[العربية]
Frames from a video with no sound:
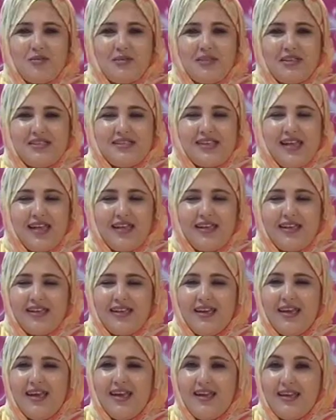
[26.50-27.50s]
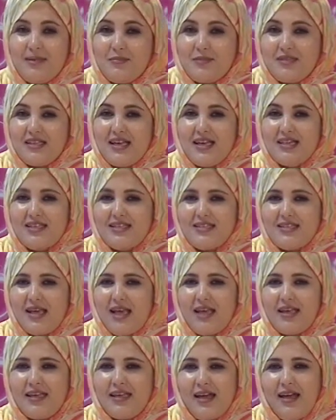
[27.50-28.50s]
النسائي لمسات
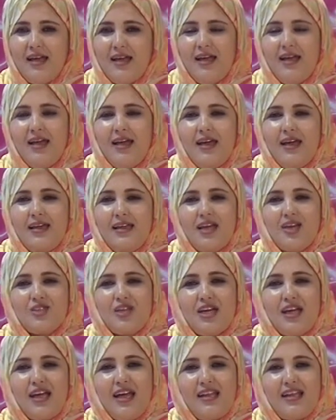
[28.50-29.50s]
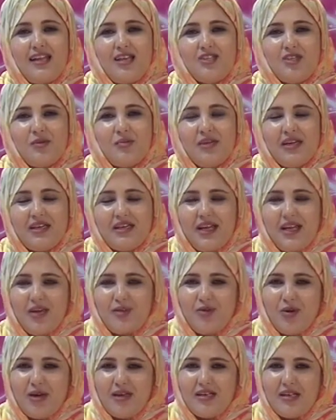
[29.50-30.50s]
نسائية لا شك أن الجميع
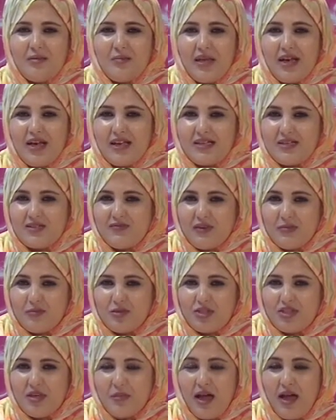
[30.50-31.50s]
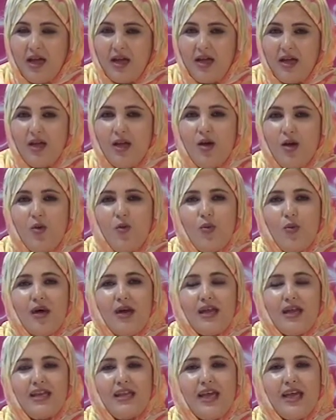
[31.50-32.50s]
يعرف أن المرأة نصف المجتمع
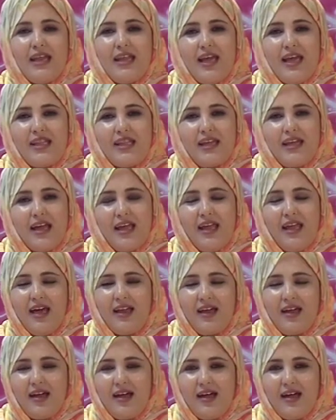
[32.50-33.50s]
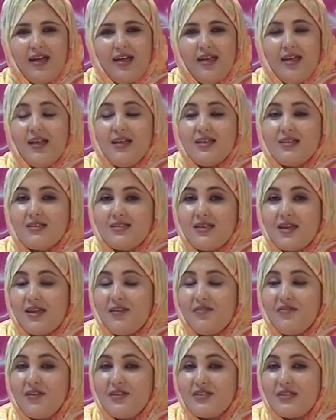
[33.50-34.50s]
وخلال هذه الحلقة
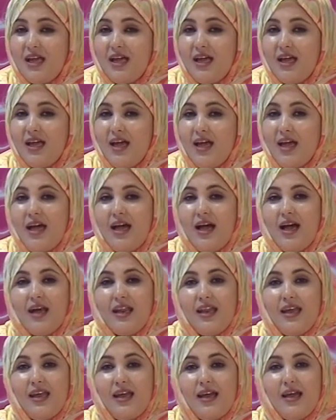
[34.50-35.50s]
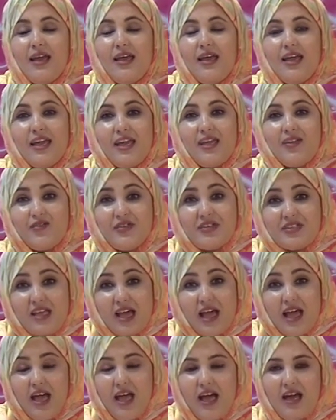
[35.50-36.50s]
سننفتح على
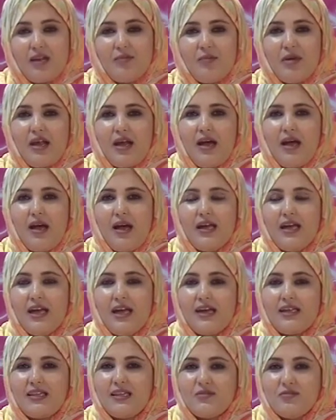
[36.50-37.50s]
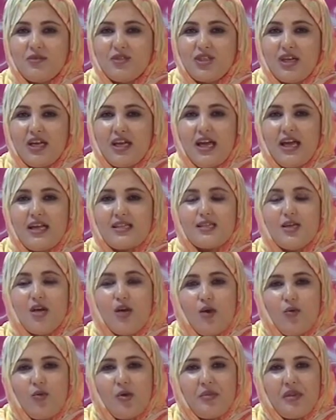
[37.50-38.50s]
انفتاح المرأة على عدة مجالات
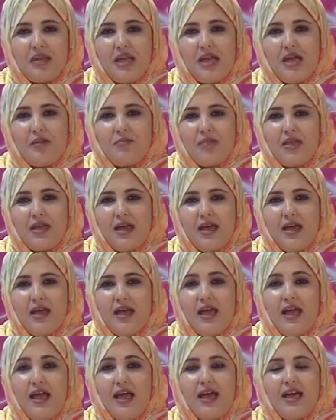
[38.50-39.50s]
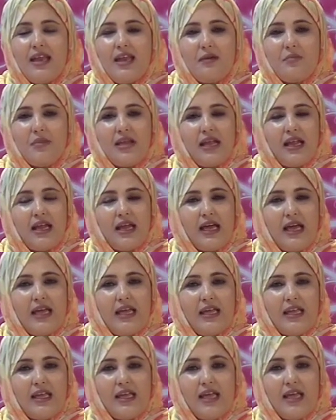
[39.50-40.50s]
ومن أهمها العمل
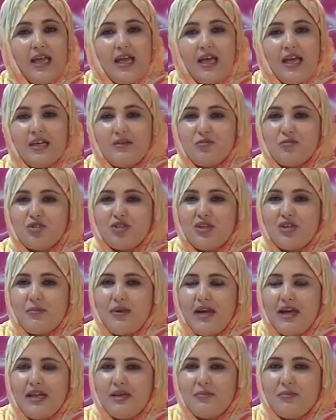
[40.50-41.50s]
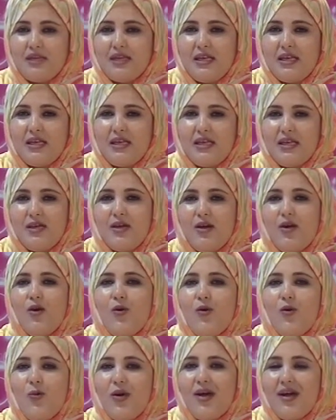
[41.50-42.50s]
الخيري المجتمع المدني
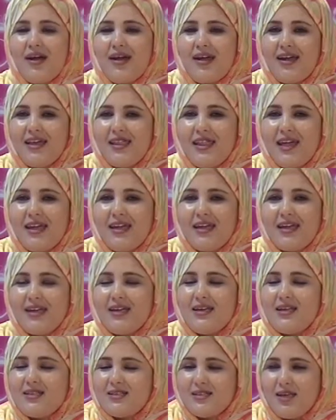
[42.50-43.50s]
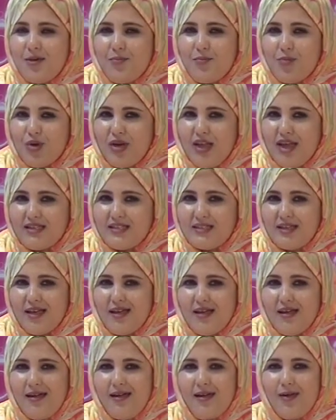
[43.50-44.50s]
وكذلك
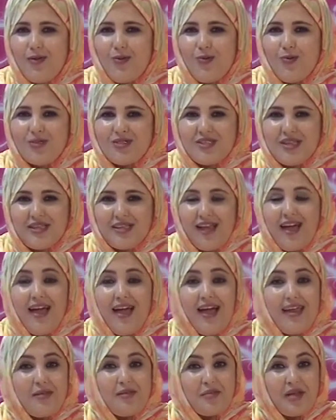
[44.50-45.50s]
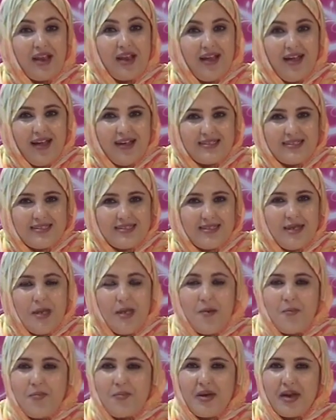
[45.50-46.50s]
تأملاتها وسط عالمها الخاص
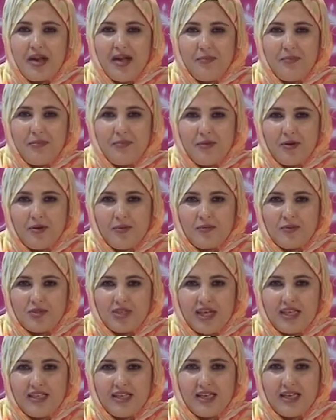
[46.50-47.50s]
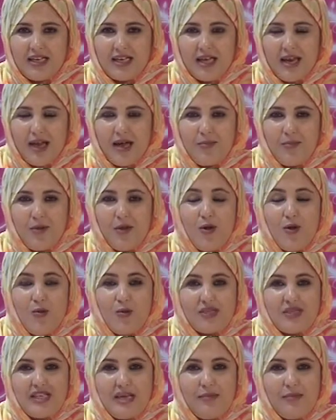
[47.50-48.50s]
مرحبا بكم مشاهدي الكرام
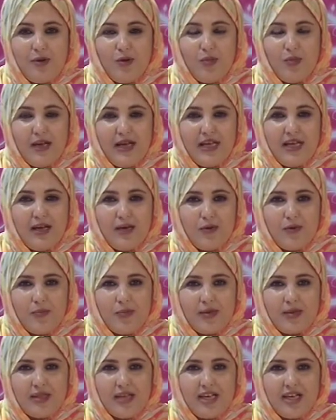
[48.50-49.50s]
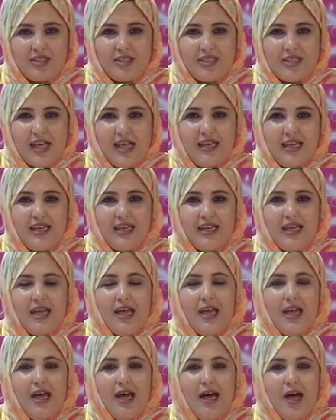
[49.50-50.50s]
وتابعوا معي الروبورتاج التالي
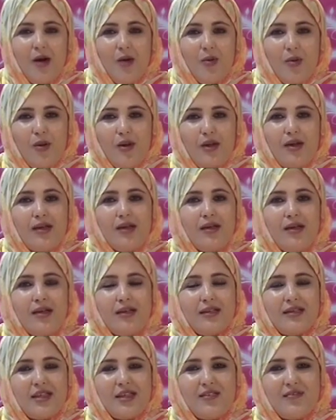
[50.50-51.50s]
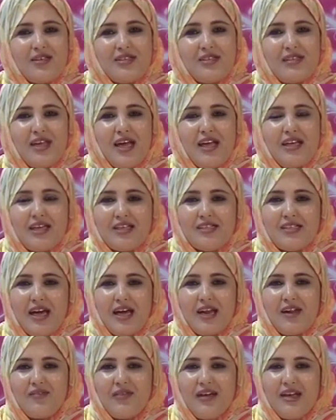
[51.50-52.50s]
حول ضيفتنا
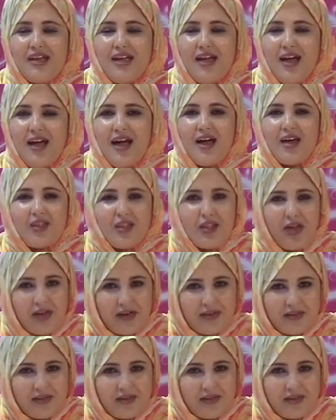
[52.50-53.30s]
لنتعرف عليها أكثر